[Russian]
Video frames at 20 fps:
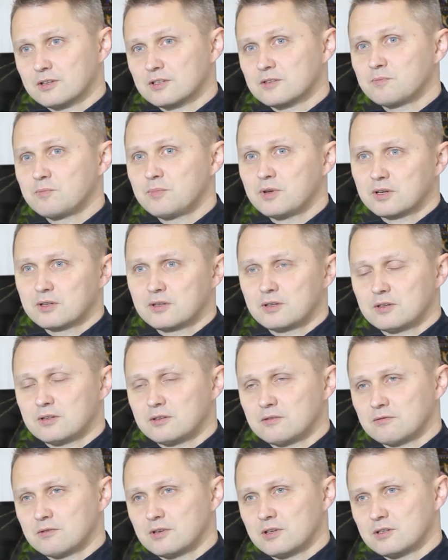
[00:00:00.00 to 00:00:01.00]
аспекты
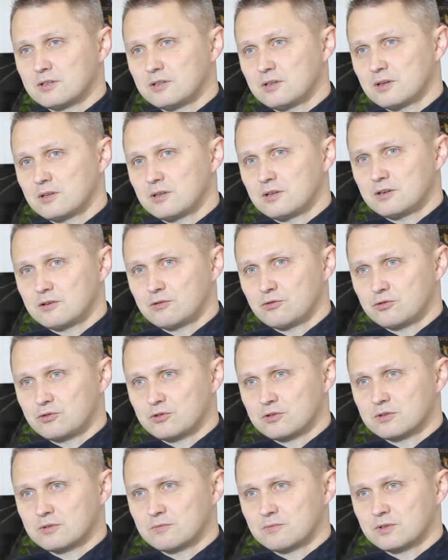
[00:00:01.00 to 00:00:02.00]
эти выяснять не
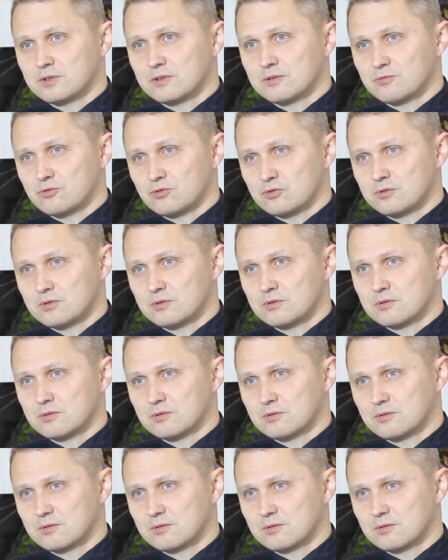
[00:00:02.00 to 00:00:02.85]
хочется, потому что